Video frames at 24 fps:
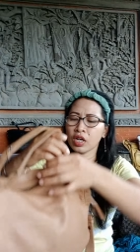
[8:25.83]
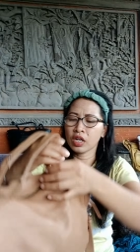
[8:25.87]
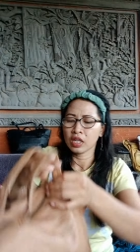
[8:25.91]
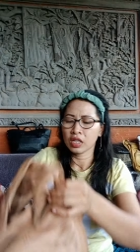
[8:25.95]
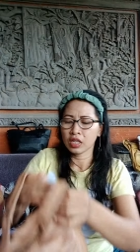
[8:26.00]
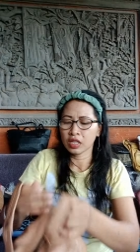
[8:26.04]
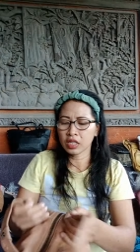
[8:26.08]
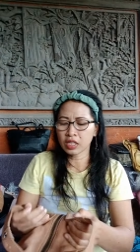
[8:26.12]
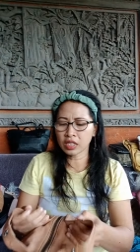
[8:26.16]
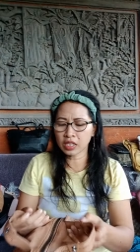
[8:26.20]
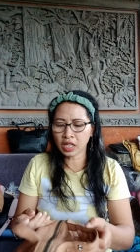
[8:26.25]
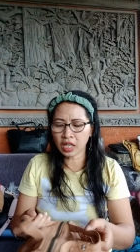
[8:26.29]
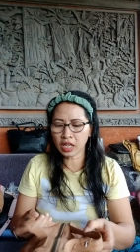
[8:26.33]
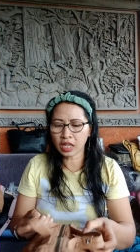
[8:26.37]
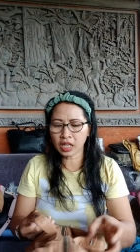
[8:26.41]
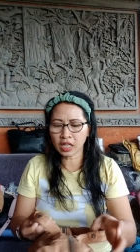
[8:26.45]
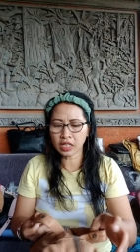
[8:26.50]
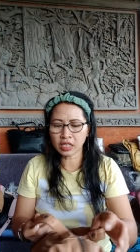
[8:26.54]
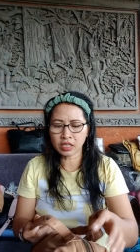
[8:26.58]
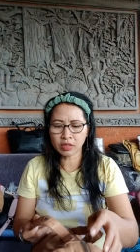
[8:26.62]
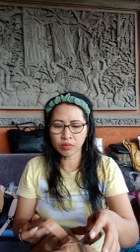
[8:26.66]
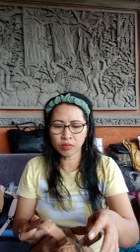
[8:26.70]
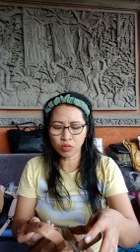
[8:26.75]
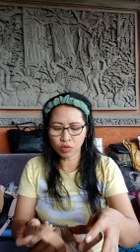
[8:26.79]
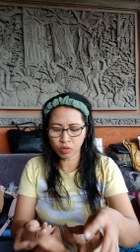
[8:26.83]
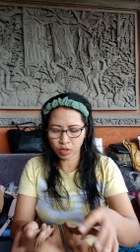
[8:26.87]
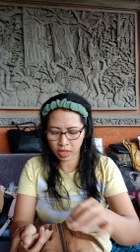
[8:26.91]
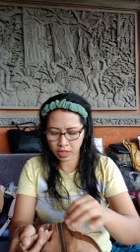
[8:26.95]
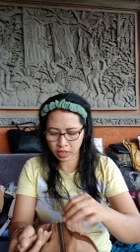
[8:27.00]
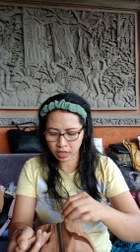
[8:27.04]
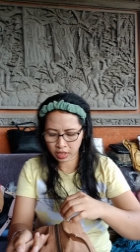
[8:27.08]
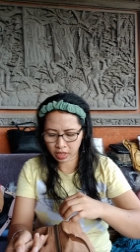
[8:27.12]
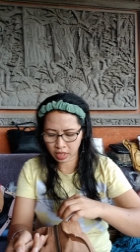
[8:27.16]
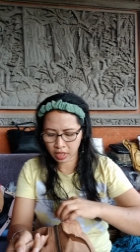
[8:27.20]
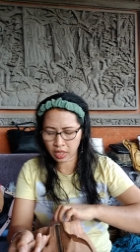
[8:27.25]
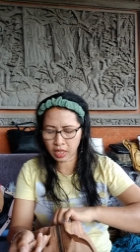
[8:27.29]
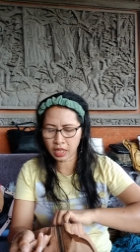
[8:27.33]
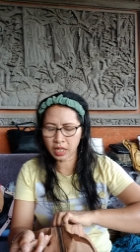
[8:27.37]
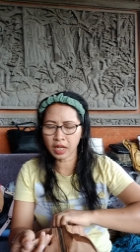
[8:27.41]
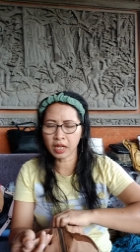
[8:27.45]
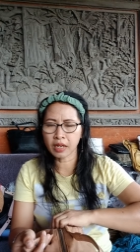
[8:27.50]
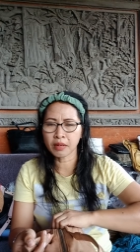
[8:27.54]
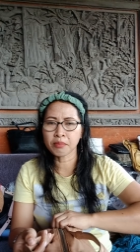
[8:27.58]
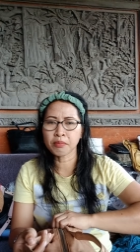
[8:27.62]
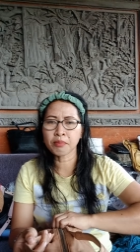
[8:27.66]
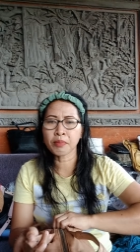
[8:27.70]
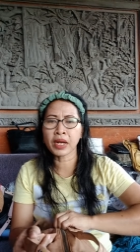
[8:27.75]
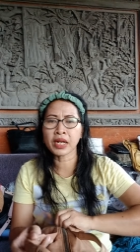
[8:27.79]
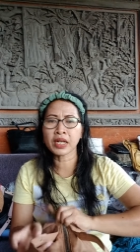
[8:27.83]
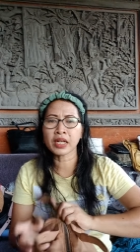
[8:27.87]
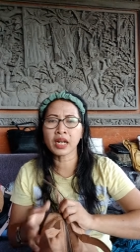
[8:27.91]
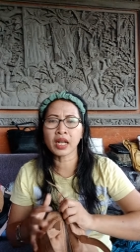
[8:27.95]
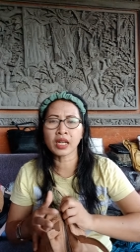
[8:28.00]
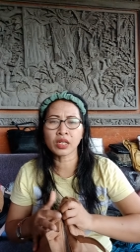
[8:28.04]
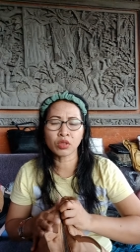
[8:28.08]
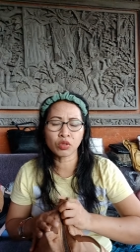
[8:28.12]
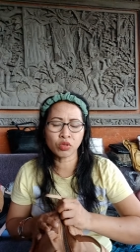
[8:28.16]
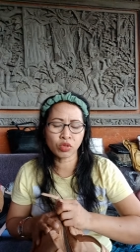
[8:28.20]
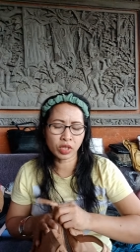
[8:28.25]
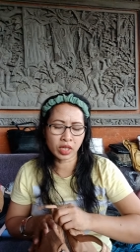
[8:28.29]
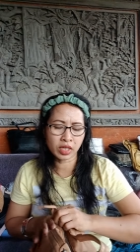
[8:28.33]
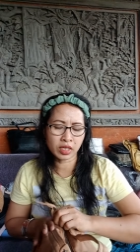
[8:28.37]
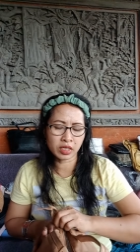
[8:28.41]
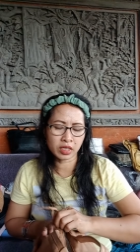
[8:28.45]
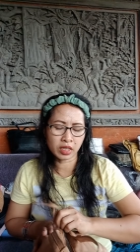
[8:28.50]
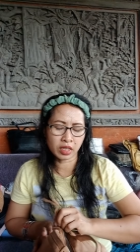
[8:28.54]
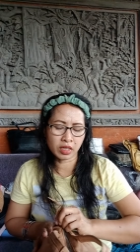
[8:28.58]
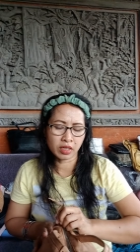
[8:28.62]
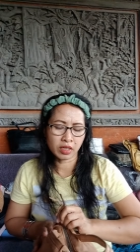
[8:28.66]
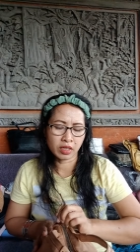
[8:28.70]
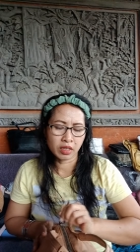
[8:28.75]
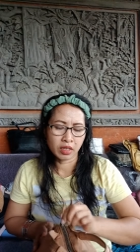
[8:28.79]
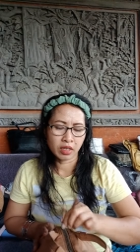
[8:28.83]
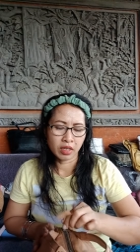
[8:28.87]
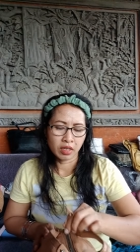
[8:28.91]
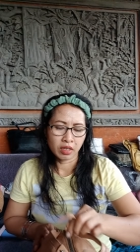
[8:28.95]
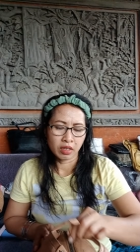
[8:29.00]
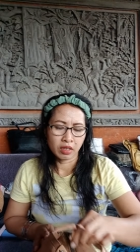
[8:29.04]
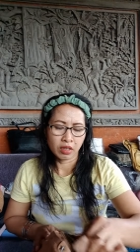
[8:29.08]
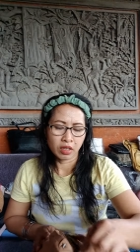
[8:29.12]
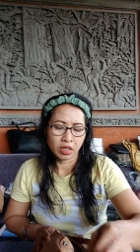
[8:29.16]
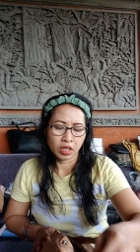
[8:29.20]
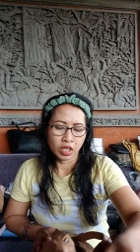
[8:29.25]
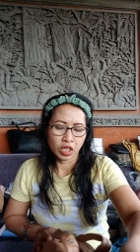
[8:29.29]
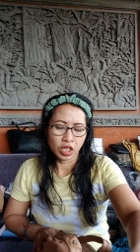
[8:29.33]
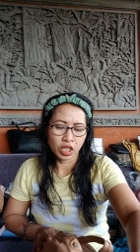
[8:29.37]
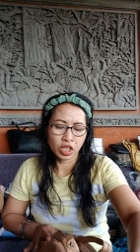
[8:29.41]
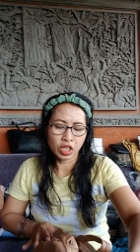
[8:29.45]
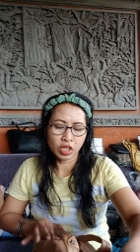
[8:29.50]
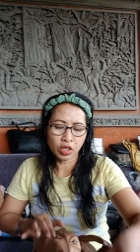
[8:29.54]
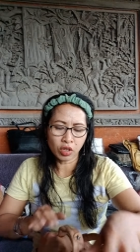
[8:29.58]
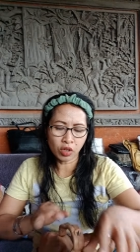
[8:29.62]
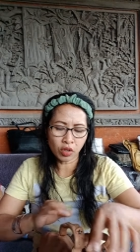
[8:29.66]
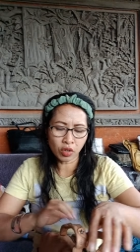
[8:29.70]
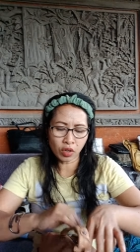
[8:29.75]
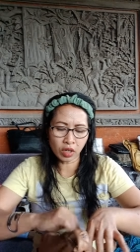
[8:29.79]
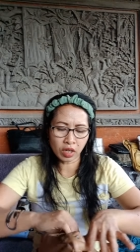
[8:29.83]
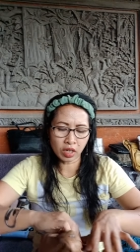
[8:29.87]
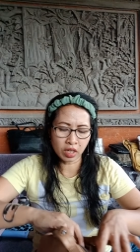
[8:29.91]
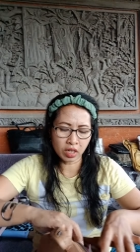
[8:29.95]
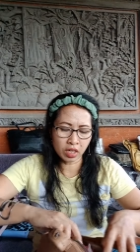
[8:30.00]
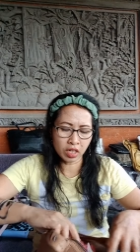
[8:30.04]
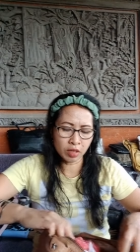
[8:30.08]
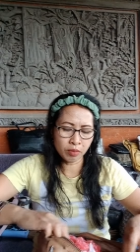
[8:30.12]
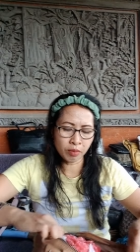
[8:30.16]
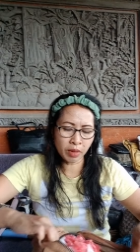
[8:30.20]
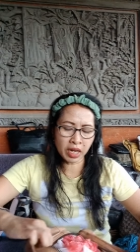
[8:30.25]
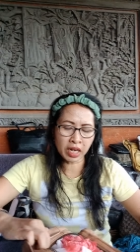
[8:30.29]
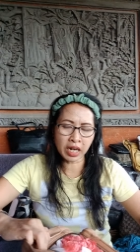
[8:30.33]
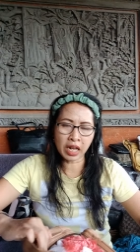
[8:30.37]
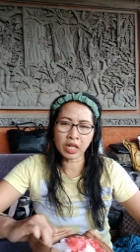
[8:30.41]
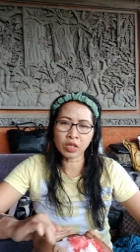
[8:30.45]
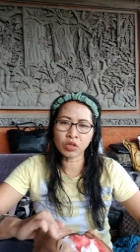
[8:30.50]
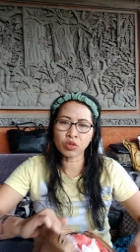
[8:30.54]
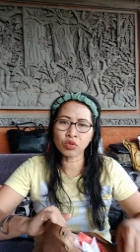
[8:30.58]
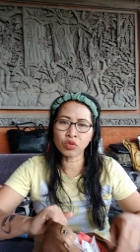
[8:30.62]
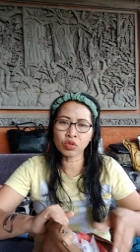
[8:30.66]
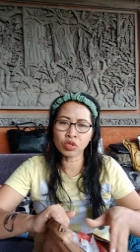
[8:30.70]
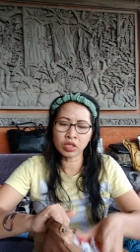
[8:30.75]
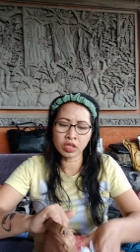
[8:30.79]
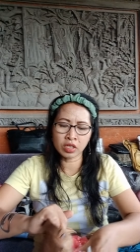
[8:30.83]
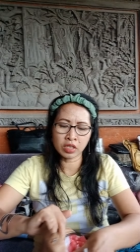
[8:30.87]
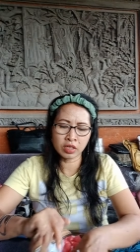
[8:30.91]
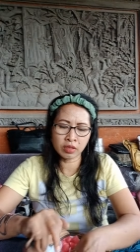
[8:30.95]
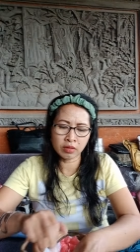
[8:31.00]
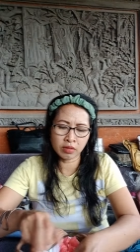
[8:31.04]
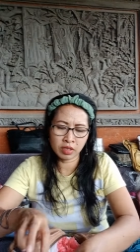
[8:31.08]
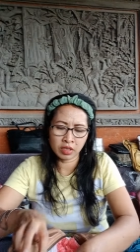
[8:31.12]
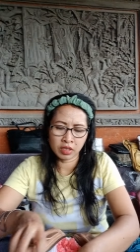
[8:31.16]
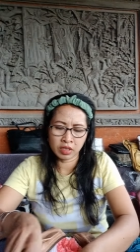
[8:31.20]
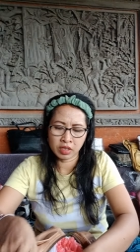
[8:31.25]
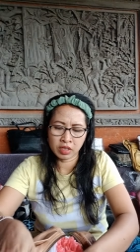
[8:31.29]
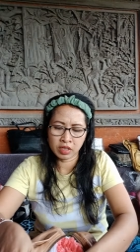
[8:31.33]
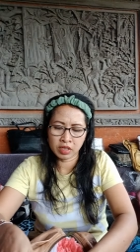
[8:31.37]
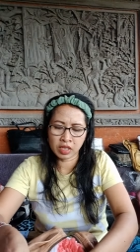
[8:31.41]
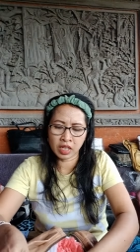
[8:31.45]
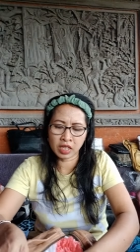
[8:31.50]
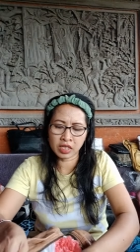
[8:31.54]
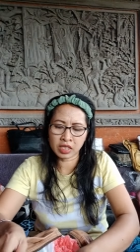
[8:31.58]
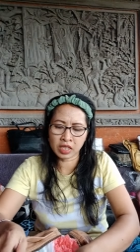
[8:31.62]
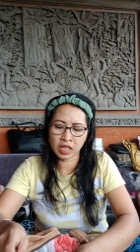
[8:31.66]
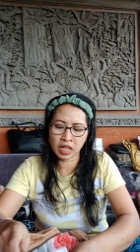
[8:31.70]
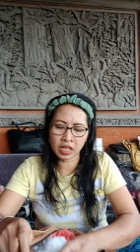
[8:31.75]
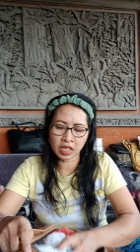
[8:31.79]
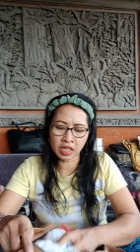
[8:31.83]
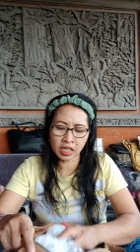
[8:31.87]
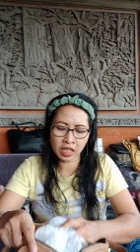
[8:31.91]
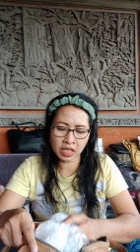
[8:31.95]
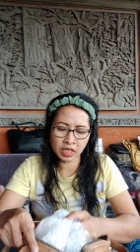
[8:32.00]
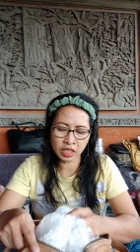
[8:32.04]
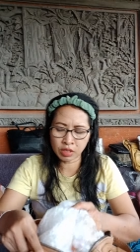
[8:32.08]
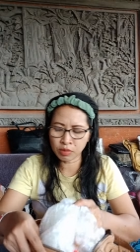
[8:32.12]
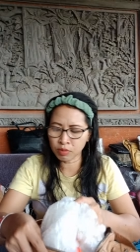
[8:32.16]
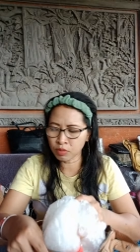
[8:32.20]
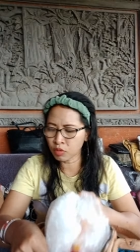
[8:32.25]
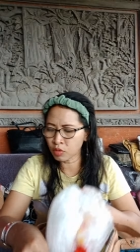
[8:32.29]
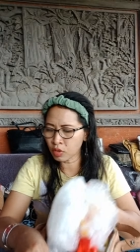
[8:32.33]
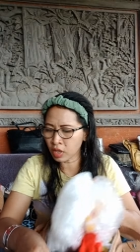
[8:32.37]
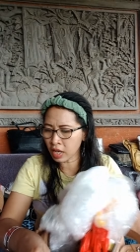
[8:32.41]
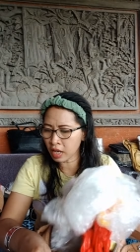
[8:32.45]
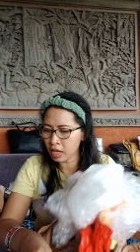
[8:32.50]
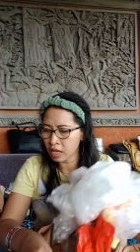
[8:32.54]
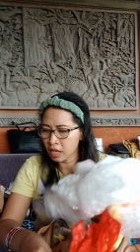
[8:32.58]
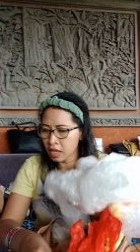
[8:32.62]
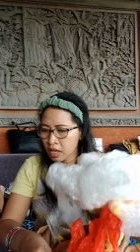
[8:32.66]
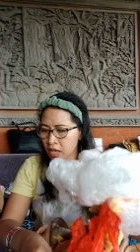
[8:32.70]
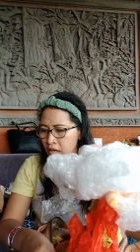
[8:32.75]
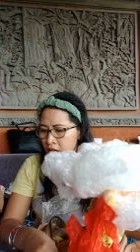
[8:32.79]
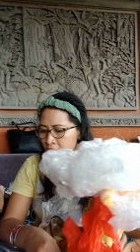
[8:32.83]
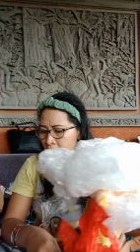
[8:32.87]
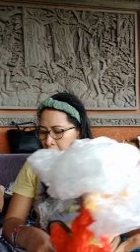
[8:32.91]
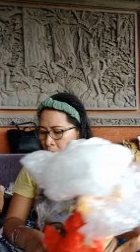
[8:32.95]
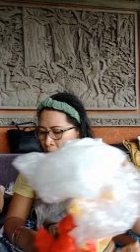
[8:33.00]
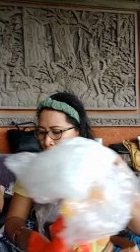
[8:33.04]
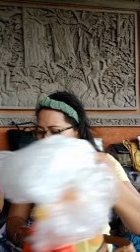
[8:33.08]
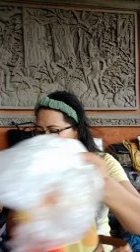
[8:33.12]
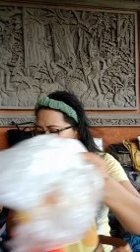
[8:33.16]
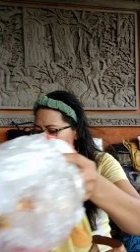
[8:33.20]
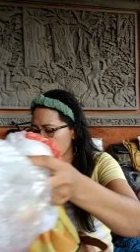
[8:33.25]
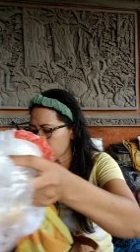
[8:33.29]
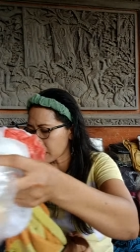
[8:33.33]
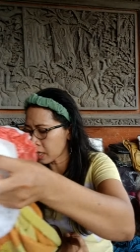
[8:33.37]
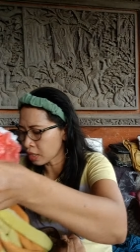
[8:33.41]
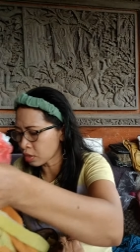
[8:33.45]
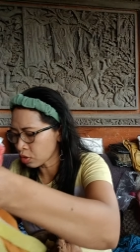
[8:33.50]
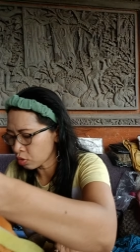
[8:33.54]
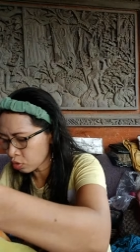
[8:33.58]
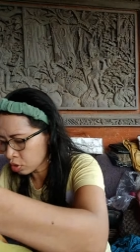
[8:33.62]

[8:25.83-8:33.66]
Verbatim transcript: ini saya kasih murah sekarang Kak 400 saja ini rokok 500 ini ini saya sekarang kasih murah 400